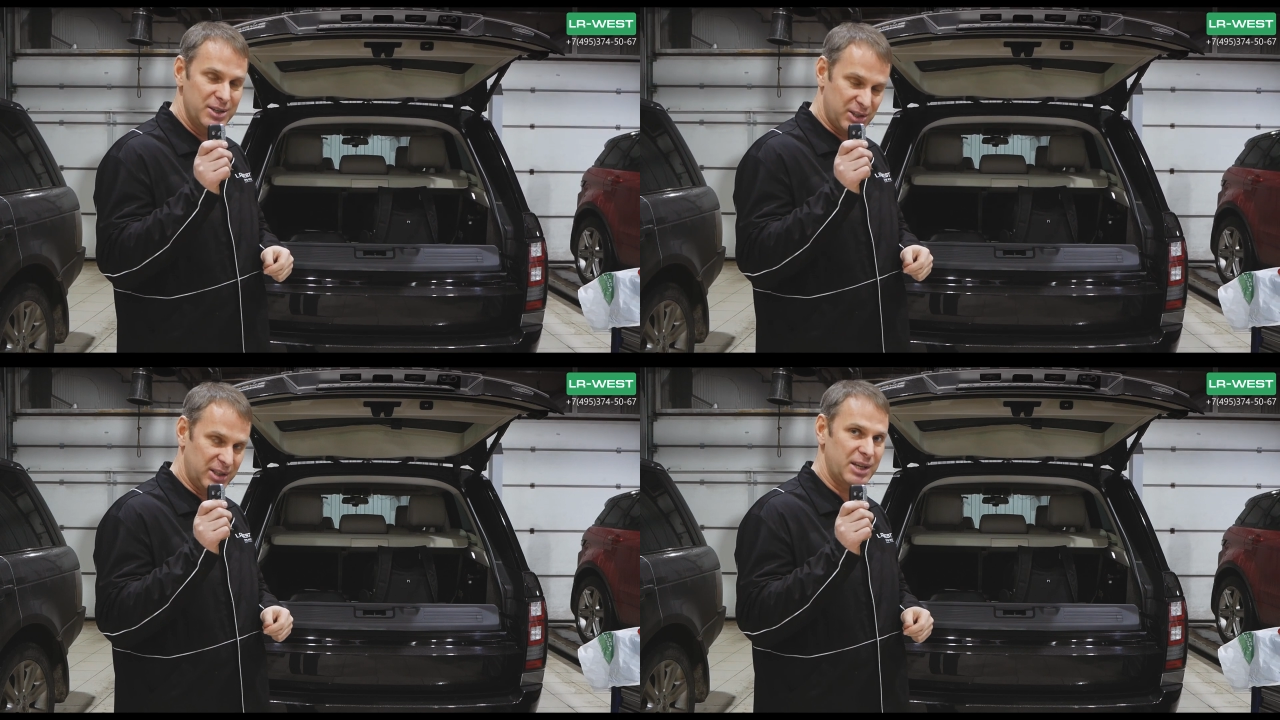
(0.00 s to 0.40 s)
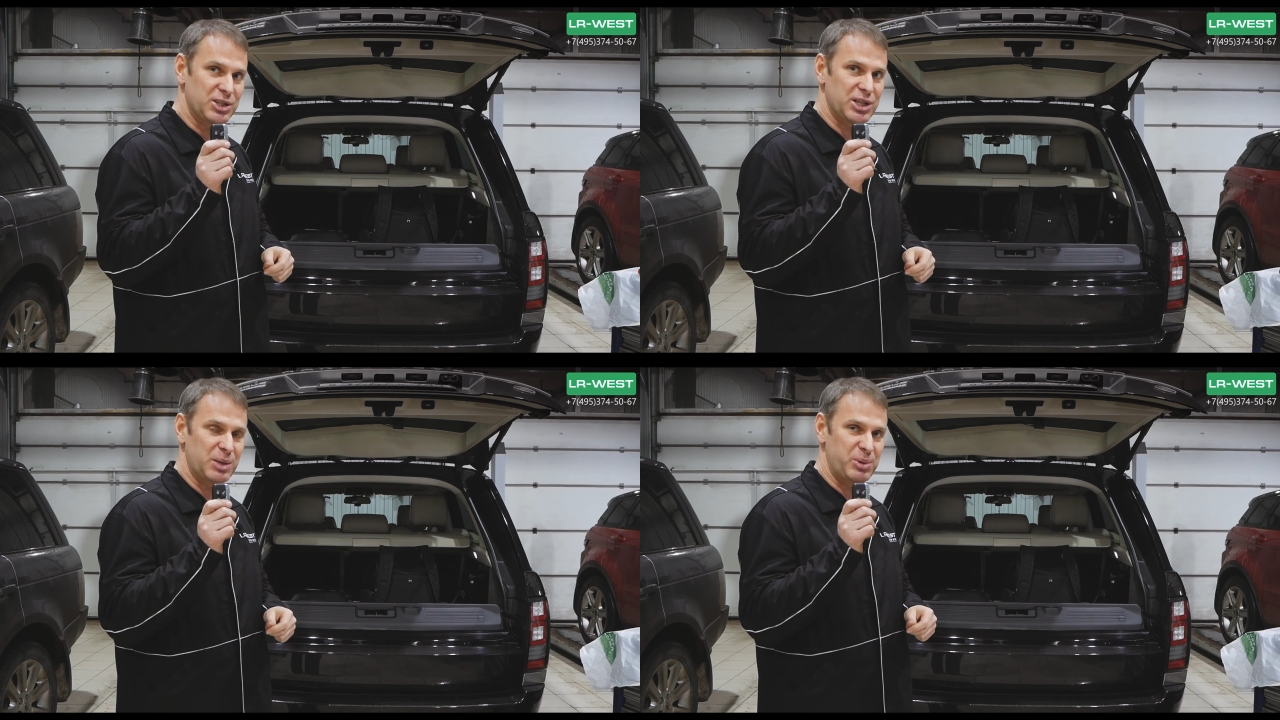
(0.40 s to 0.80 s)
всегда
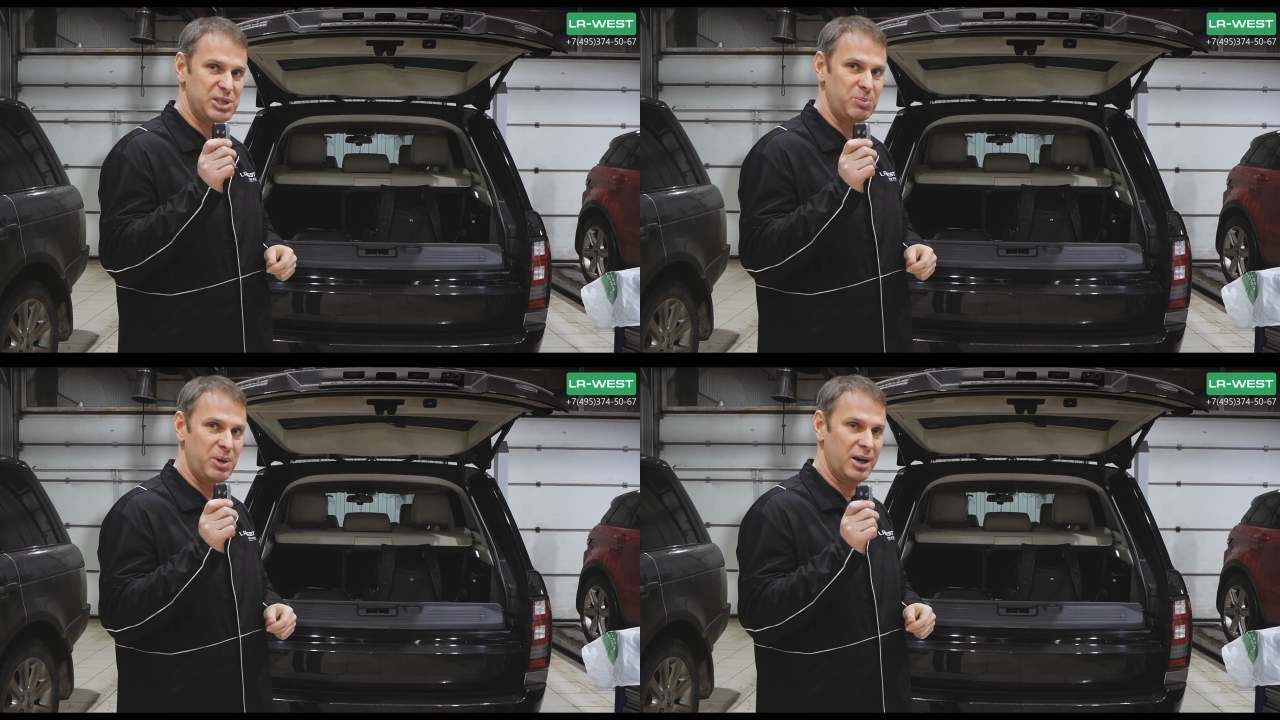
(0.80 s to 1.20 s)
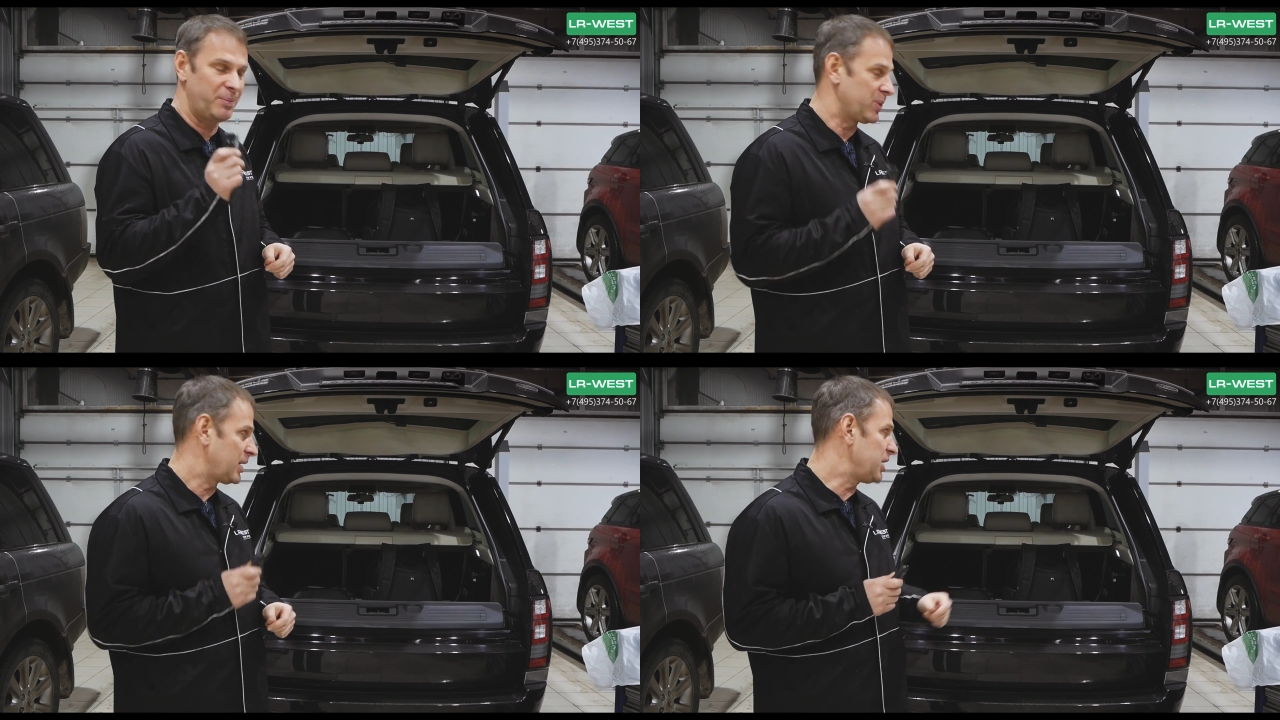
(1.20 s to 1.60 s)
держать при
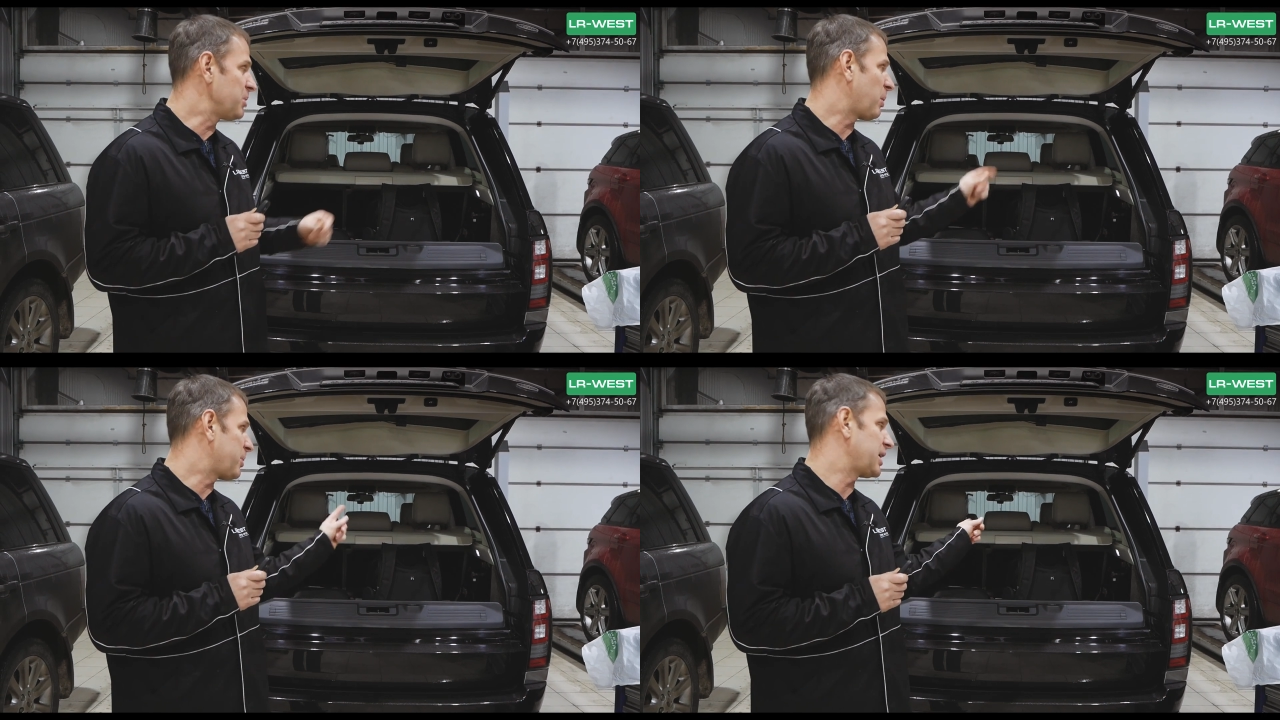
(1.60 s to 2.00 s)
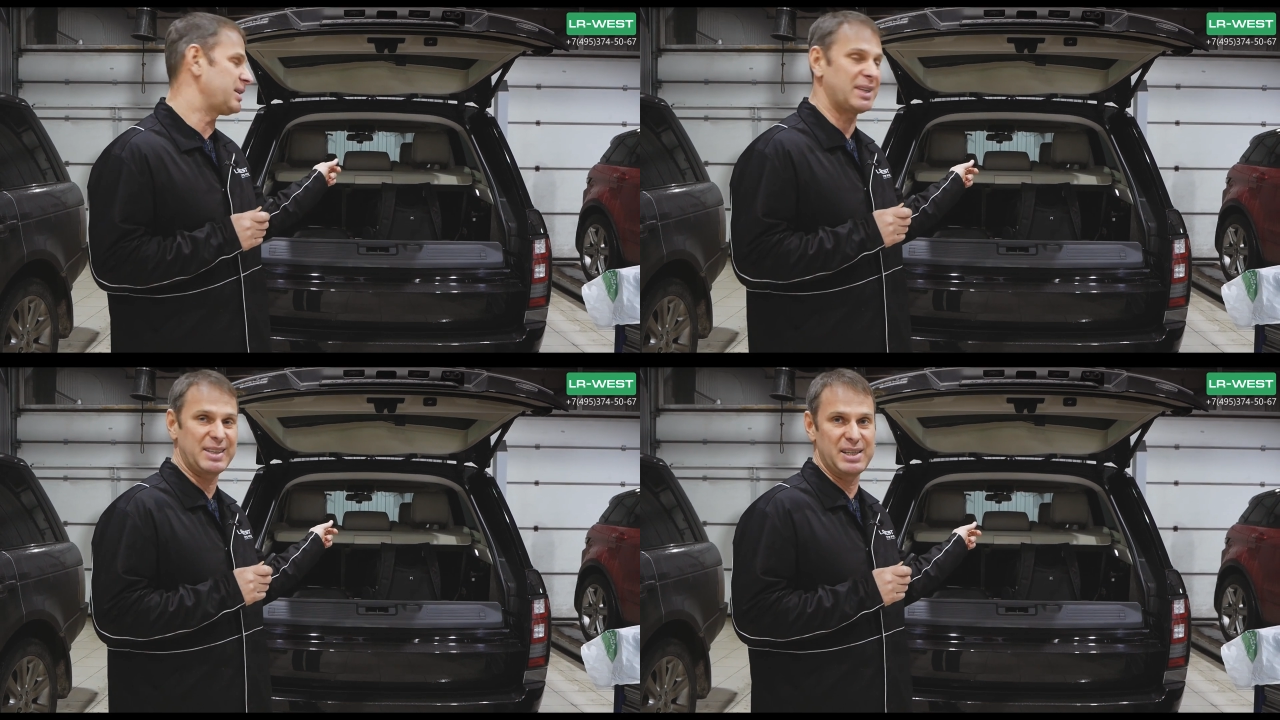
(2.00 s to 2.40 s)
себе и не
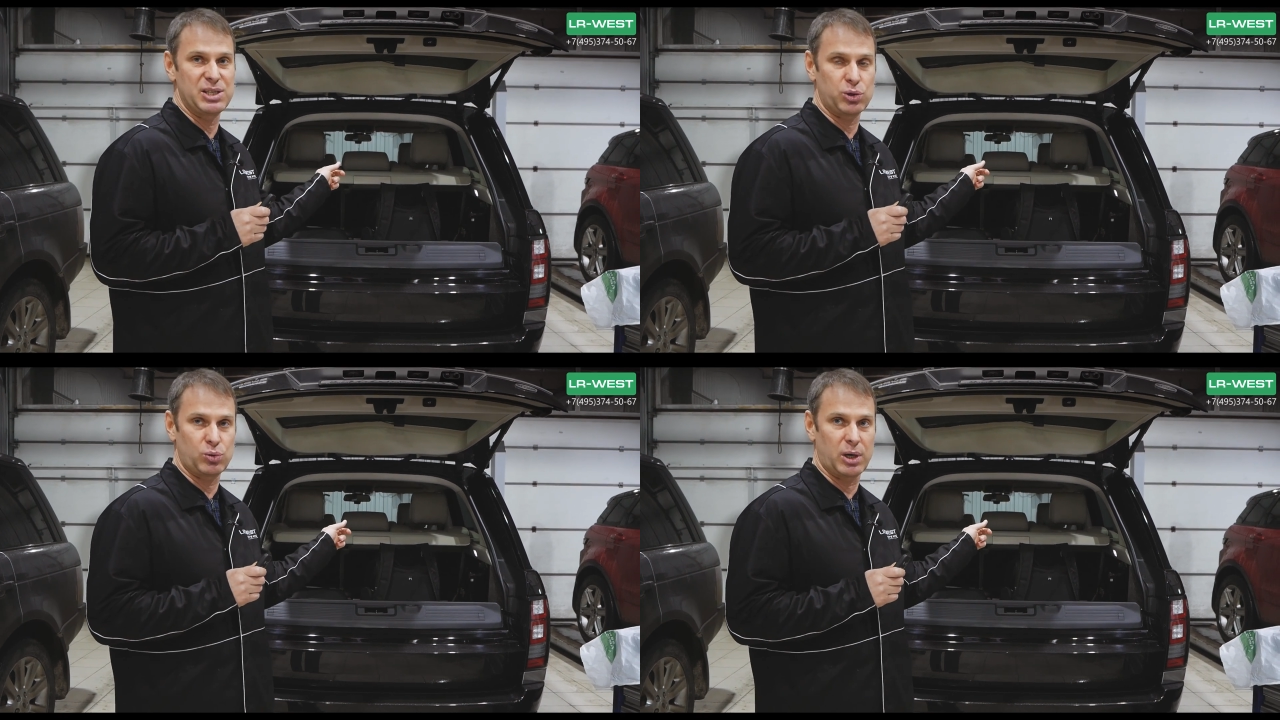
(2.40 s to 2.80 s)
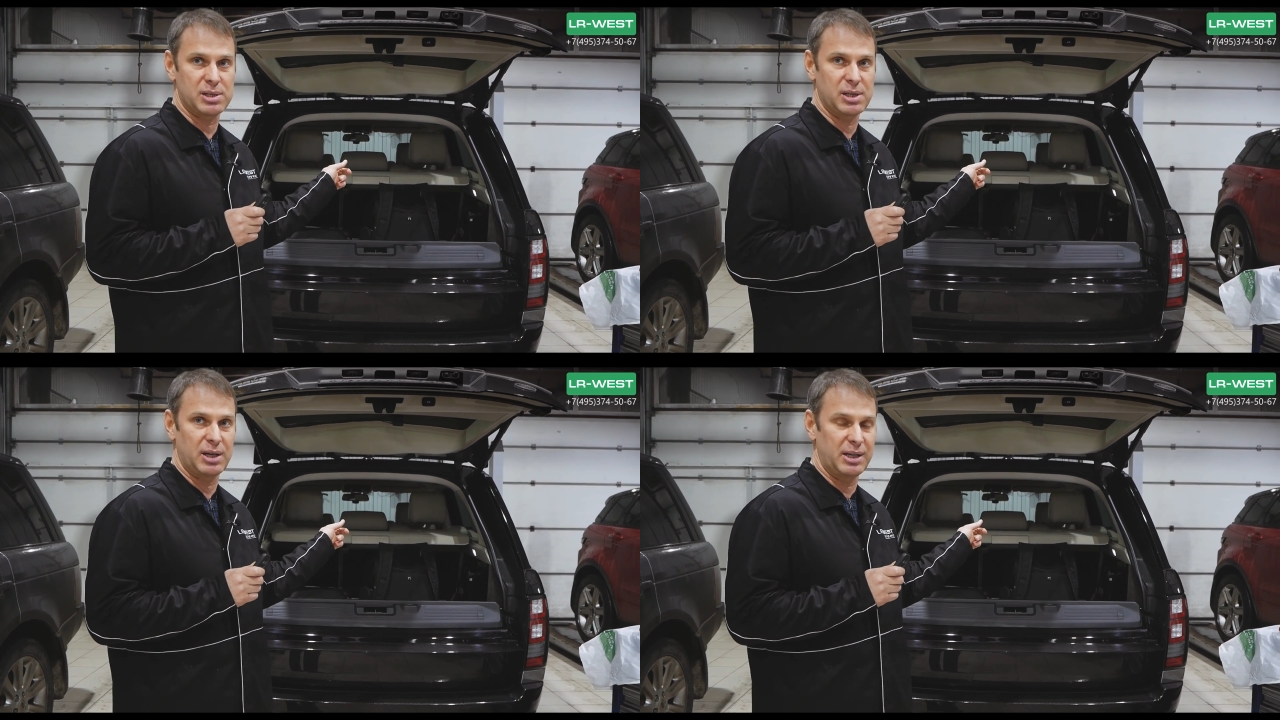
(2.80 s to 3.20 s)
попадать в такие ситуации.